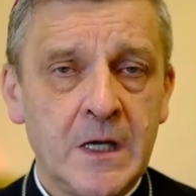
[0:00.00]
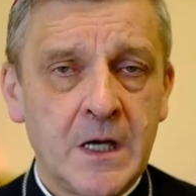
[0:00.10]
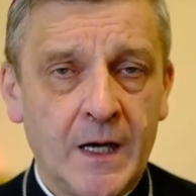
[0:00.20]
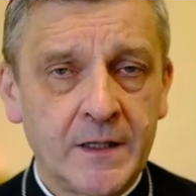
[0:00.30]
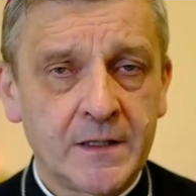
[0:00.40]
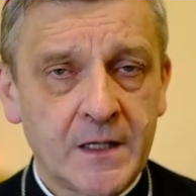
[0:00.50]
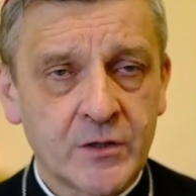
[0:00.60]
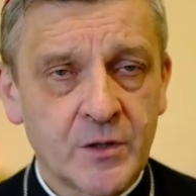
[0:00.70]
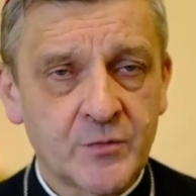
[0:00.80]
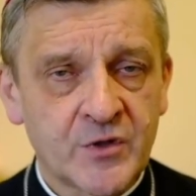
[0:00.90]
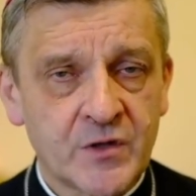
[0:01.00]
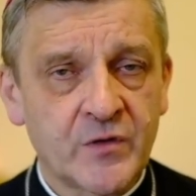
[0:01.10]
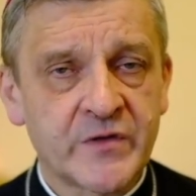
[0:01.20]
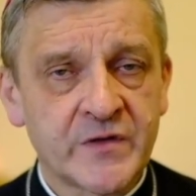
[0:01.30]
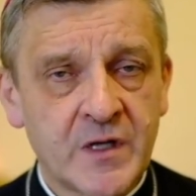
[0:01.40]
ale także przez
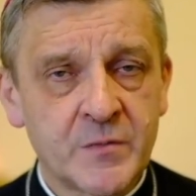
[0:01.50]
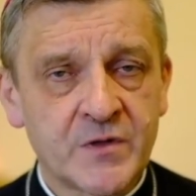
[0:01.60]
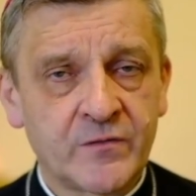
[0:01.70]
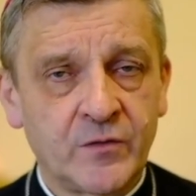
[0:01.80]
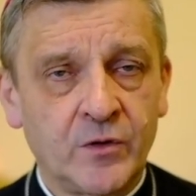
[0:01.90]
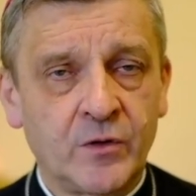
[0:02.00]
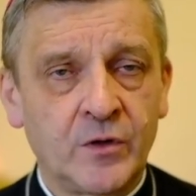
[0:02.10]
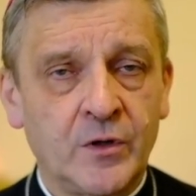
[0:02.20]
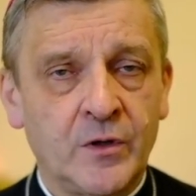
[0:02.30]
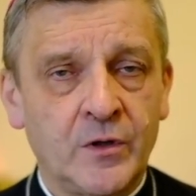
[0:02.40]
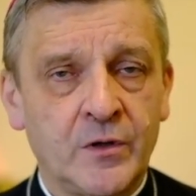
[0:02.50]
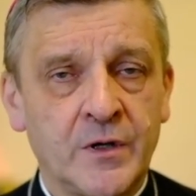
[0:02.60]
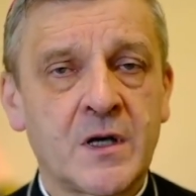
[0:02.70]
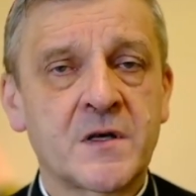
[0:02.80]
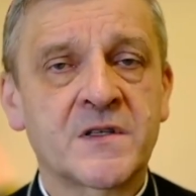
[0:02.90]
odstępstwo
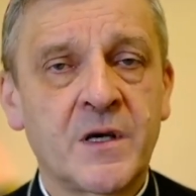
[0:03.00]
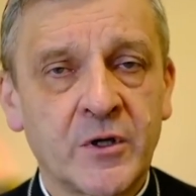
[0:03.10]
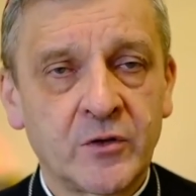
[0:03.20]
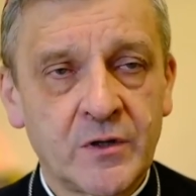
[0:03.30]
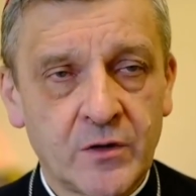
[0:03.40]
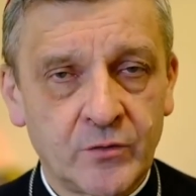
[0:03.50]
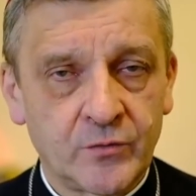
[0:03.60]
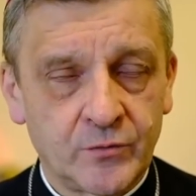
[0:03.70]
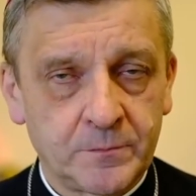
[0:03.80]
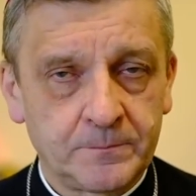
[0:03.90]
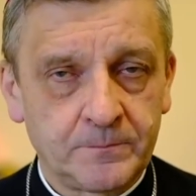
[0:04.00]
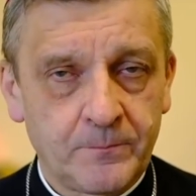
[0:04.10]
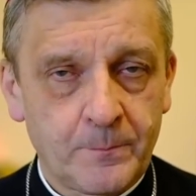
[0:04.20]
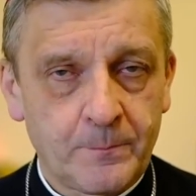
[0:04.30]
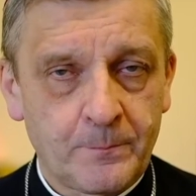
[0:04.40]
nieraz całego narodu.
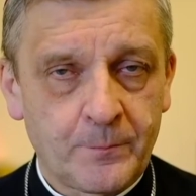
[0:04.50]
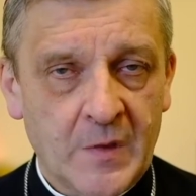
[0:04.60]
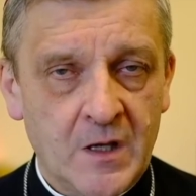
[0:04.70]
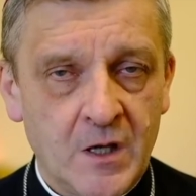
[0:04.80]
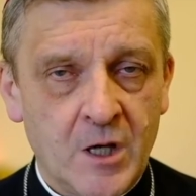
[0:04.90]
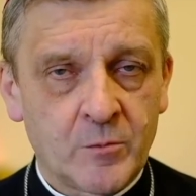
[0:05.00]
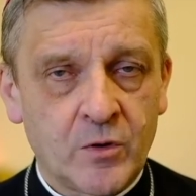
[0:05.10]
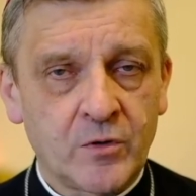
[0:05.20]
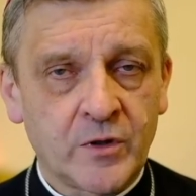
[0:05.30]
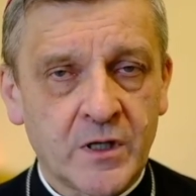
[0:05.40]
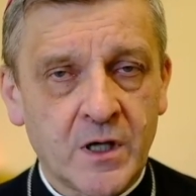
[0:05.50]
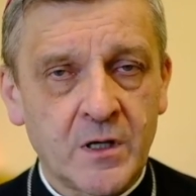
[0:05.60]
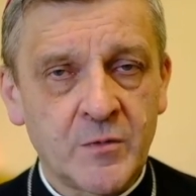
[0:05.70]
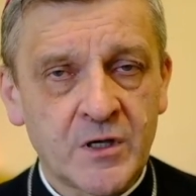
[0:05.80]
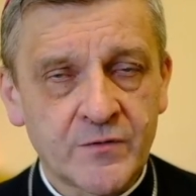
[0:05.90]
Prorok
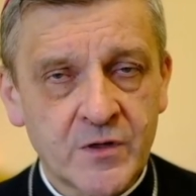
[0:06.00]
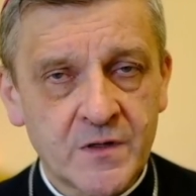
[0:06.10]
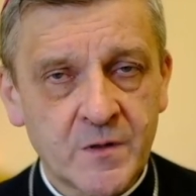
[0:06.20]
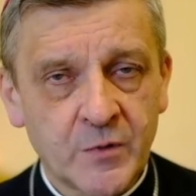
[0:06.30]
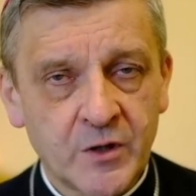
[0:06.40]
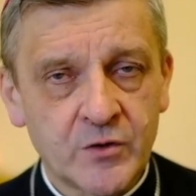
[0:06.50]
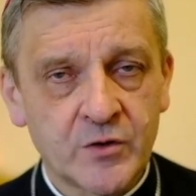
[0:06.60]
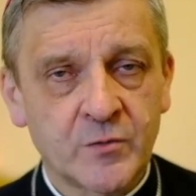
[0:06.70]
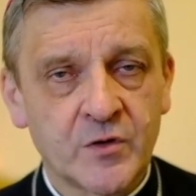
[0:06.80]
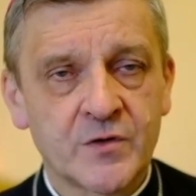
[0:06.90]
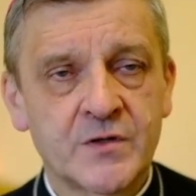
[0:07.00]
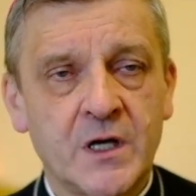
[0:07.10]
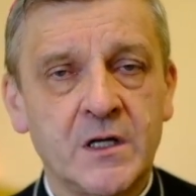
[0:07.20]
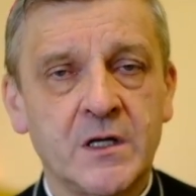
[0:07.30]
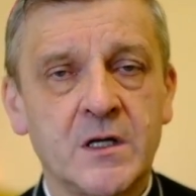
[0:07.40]
Jeremiasz w 31
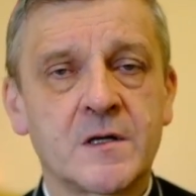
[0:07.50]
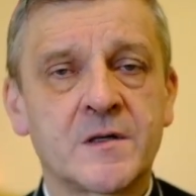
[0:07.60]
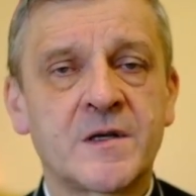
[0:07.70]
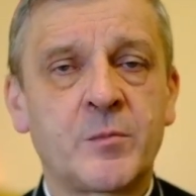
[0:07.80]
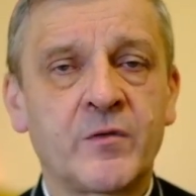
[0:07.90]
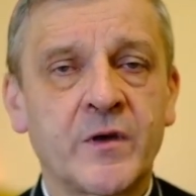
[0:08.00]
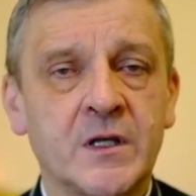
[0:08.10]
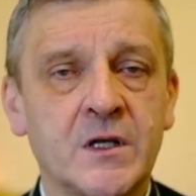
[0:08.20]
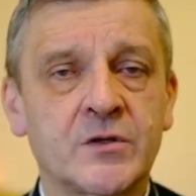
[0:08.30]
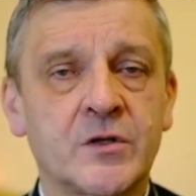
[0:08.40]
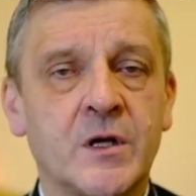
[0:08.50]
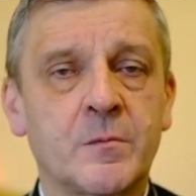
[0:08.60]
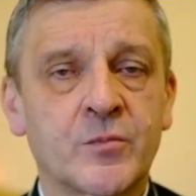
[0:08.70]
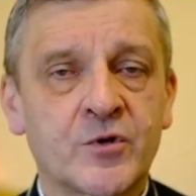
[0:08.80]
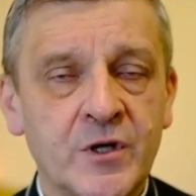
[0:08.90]
rozdziale zapowiada, że
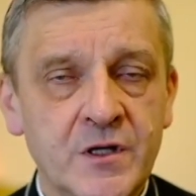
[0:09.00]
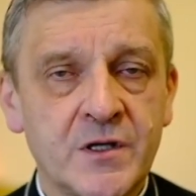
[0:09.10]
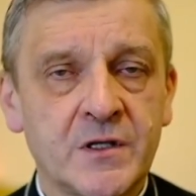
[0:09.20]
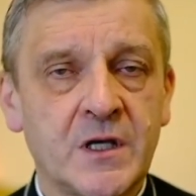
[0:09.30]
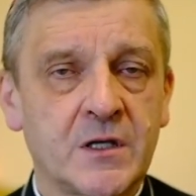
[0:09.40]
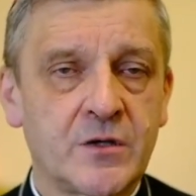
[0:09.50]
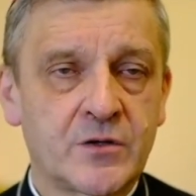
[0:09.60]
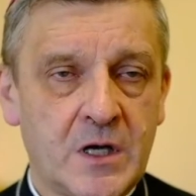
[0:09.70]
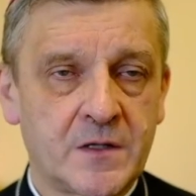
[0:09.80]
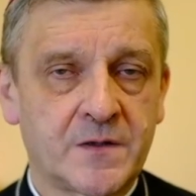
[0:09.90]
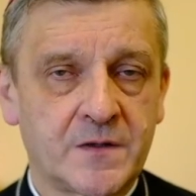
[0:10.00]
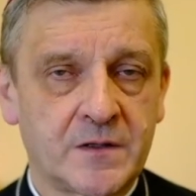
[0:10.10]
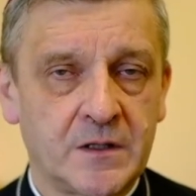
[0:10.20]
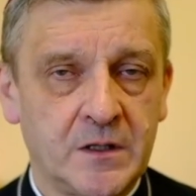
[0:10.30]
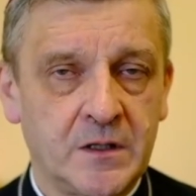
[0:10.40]
przyjdzie taki czas,
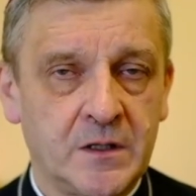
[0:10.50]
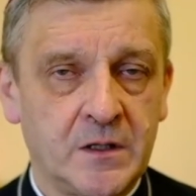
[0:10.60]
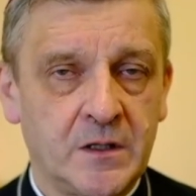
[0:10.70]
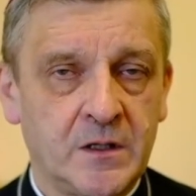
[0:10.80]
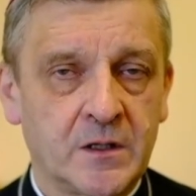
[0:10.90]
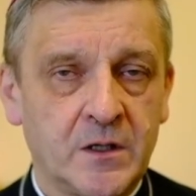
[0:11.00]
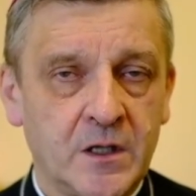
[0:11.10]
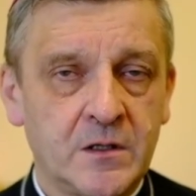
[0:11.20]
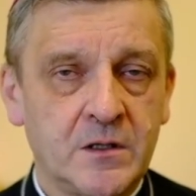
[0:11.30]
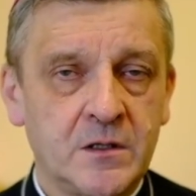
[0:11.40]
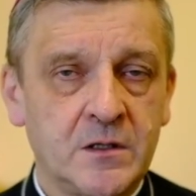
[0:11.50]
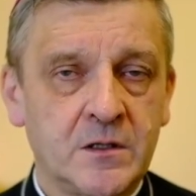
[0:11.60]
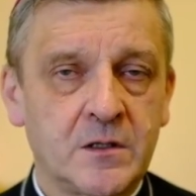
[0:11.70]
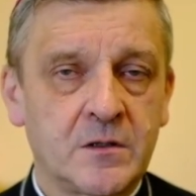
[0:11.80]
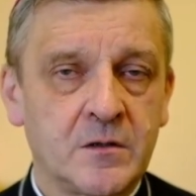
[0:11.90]

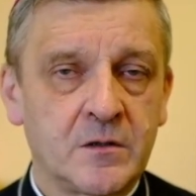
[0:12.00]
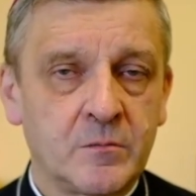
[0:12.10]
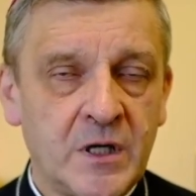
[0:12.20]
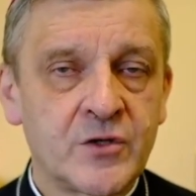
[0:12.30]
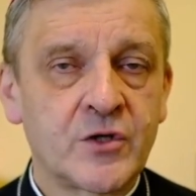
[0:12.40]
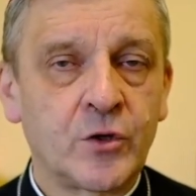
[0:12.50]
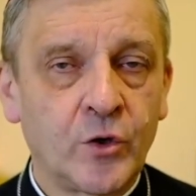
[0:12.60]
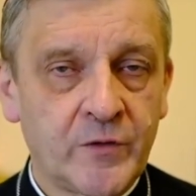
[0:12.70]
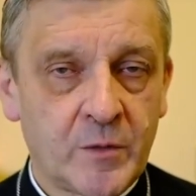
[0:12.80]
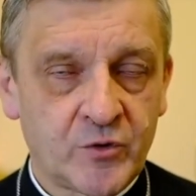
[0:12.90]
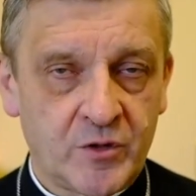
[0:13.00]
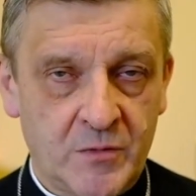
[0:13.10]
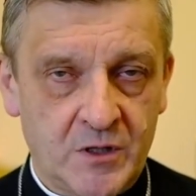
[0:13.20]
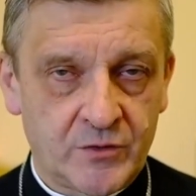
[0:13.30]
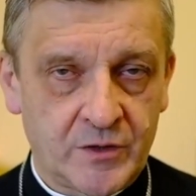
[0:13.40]
kiedy będzie nowe
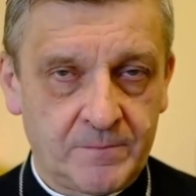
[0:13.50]
przymierze.